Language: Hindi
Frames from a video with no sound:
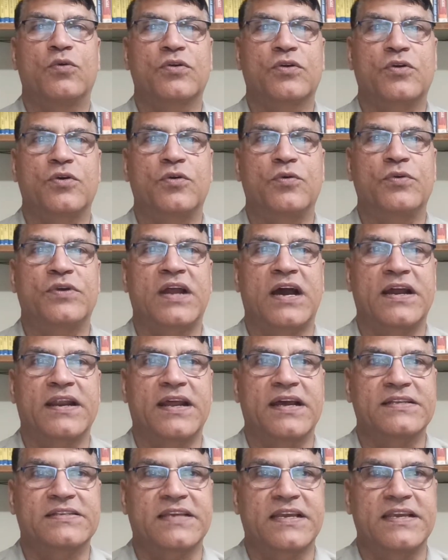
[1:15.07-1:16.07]
उनको
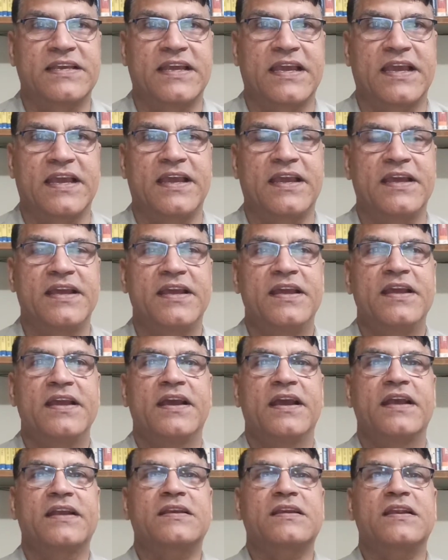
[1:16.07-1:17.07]
उठाना चाहिए
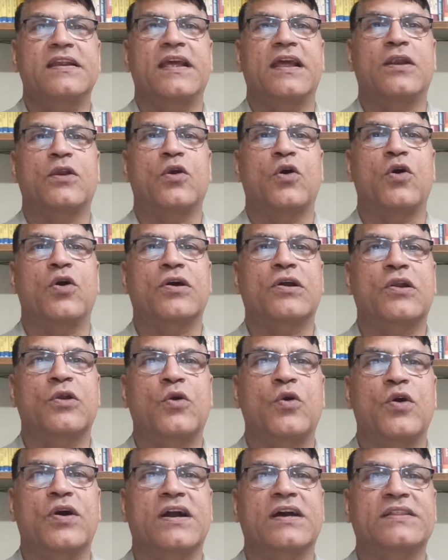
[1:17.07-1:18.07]
इसलिए लोग
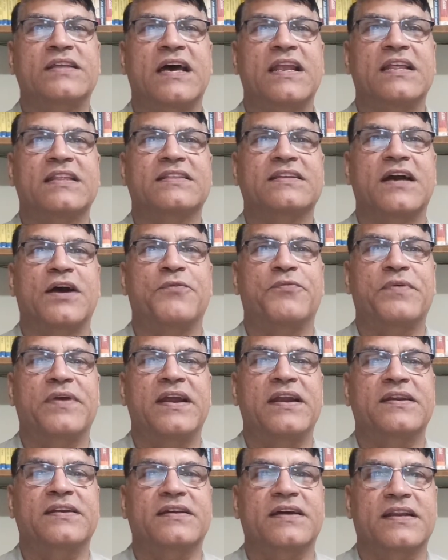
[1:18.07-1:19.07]
लोक अदालत का
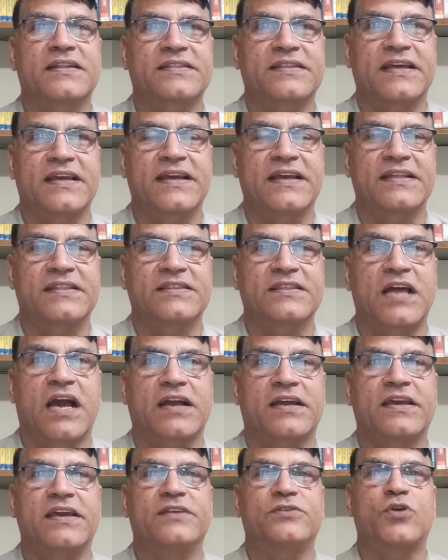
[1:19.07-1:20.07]
वेट करते हैं
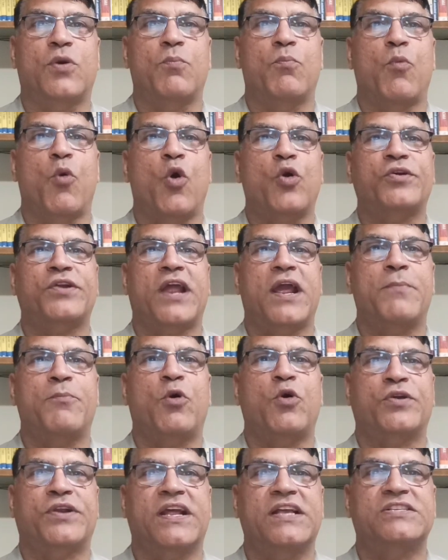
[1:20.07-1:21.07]
ताकि जो मोटे
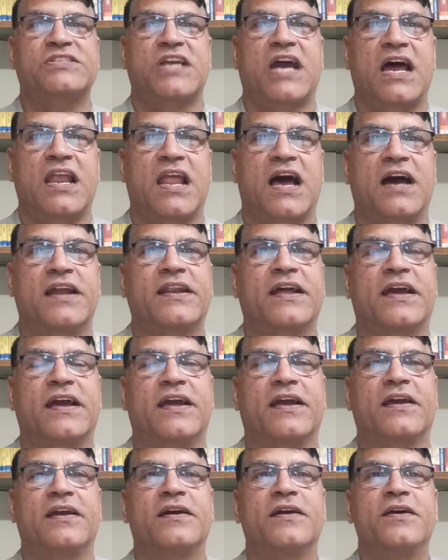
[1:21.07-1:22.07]
मोटे चालान
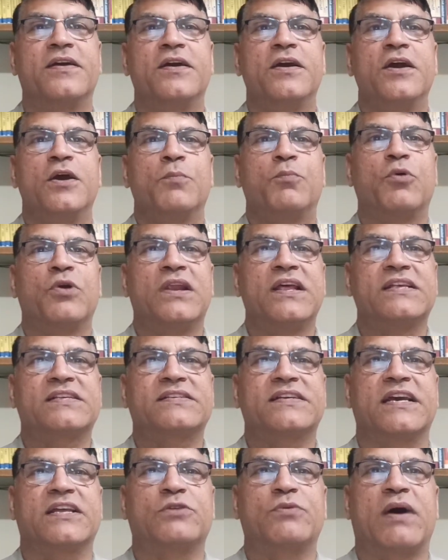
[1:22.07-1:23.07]
हैं
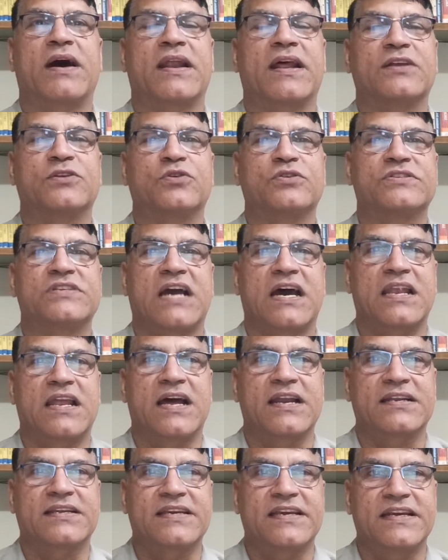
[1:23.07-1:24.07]
पुलिस के द्वारा जो
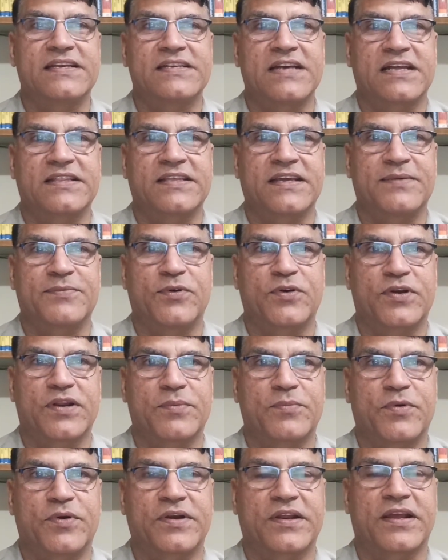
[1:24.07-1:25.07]
चालान किए जाते हैं
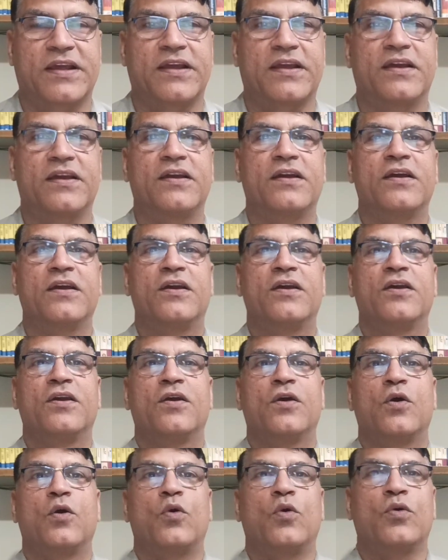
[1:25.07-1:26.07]
मोटे मोटे
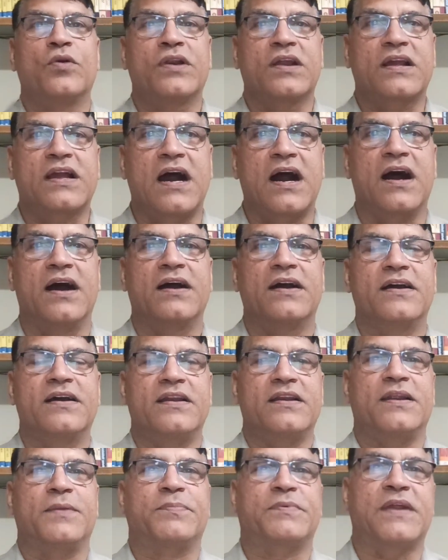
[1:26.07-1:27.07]
उनका
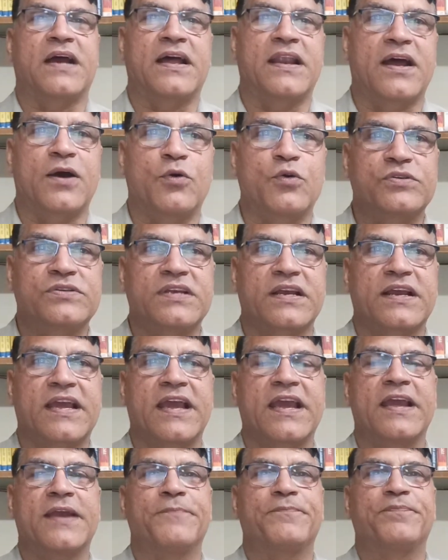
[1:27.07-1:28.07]
निपटारा हो
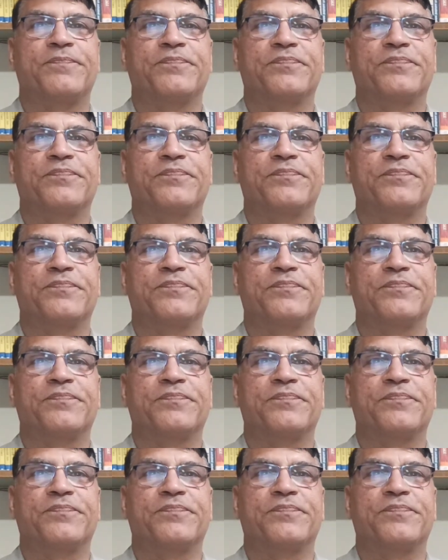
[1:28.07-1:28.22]
सके